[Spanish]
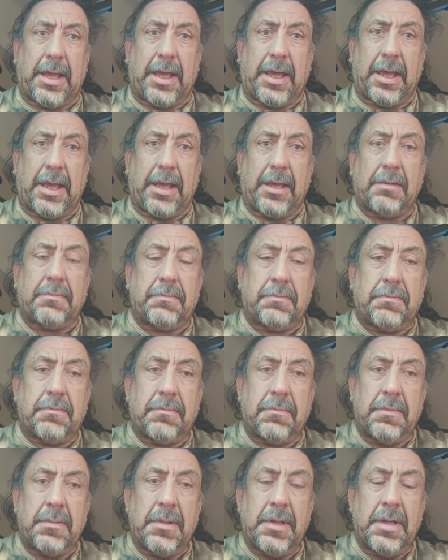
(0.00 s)
que
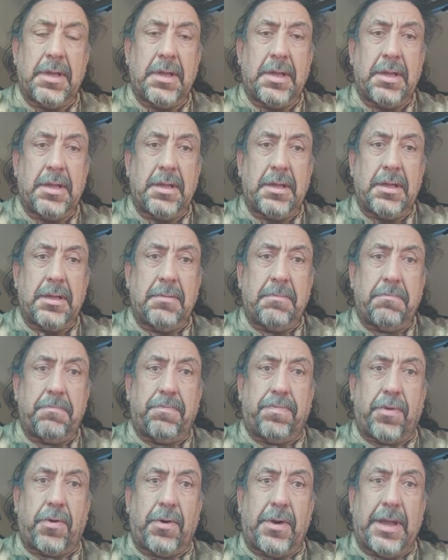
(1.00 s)

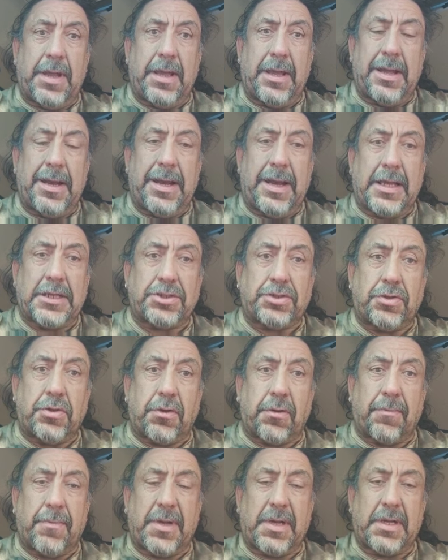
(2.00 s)
pone las
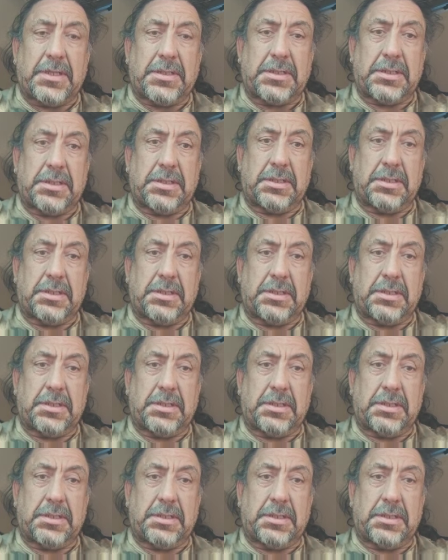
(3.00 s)
normas.